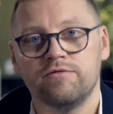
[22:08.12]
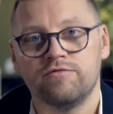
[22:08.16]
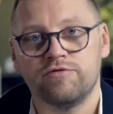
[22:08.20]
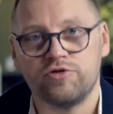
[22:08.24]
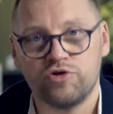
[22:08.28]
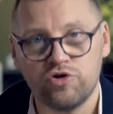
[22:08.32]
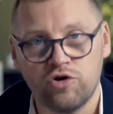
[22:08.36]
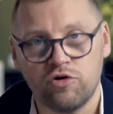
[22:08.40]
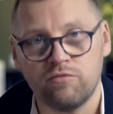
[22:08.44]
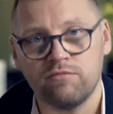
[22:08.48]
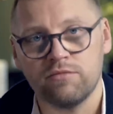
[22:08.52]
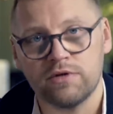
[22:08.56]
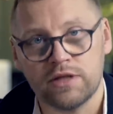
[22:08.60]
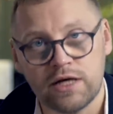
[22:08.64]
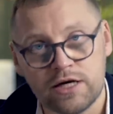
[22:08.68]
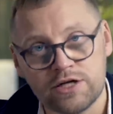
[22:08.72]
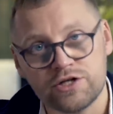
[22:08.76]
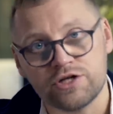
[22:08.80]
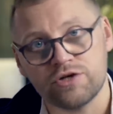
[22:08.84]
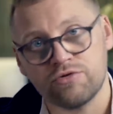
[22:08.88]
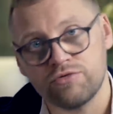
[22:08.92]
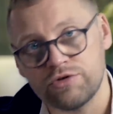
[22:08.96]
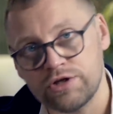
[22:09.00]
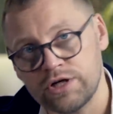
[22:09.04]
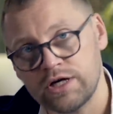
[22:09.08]
в чем
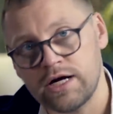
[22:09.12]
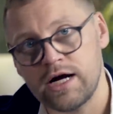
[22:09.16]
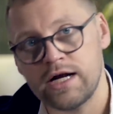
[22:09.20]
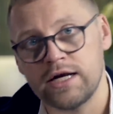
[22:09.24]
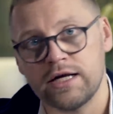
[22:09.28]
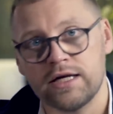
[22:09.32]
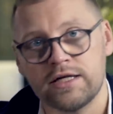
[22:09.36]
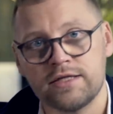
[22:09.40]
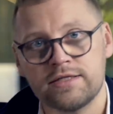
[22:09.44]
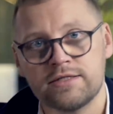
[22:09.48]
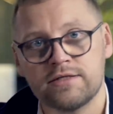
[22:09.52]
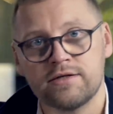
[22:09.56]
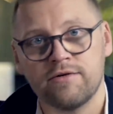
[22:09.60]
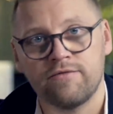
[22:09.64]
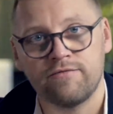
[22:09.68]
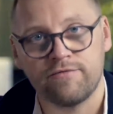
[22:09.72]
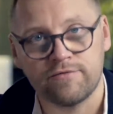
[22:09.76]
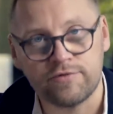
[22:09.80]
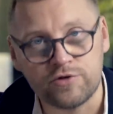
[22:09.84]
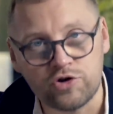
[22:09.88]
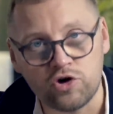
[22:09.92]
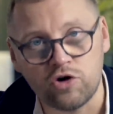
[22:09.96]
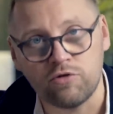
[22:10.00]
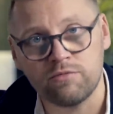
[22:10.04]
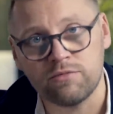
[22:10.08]
наша уникальность,
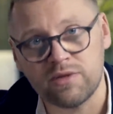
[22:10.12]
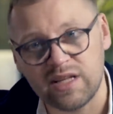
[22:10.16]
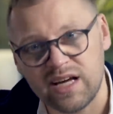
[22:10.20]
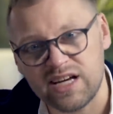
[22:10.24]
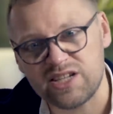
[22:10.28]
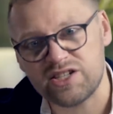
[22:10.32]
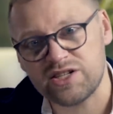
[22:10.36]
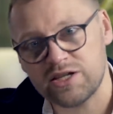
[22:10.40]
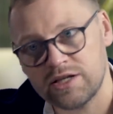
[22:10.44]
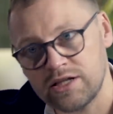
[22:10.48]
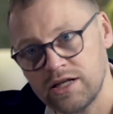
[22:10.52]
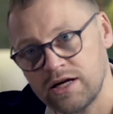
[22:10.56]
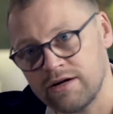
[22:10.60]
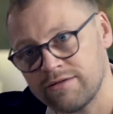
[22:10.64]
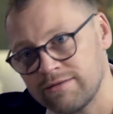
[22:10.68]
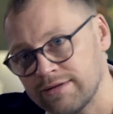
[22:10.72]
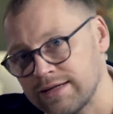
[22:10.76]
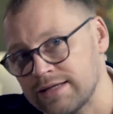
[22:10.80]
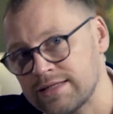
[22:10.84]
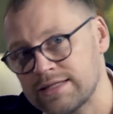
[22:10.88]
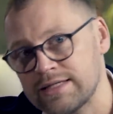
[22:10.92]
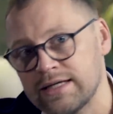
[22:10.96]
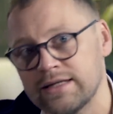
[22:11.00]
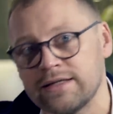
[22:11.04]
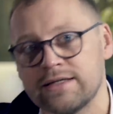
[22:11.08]
в чем наша
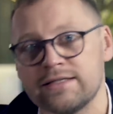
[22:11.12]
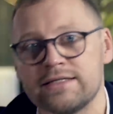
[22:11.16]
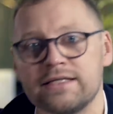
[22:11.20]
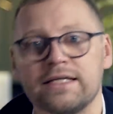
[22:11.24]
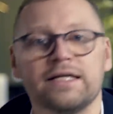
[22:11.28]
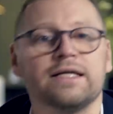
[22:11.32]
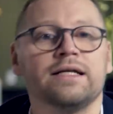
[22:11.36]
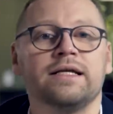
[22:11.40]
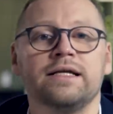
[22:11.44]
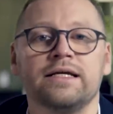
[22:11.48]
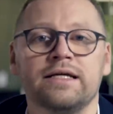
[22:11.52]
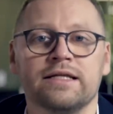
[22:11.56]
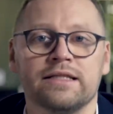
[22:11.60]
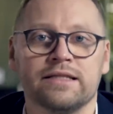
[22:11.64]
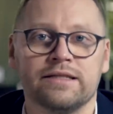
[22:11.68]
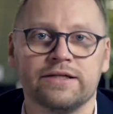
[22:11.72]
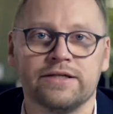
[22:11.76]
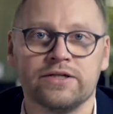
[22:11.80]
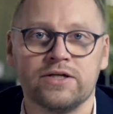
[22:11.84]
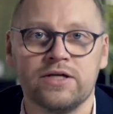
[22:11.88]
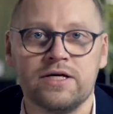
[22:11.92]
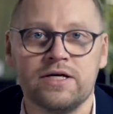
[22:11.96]
главная ценность для клиента.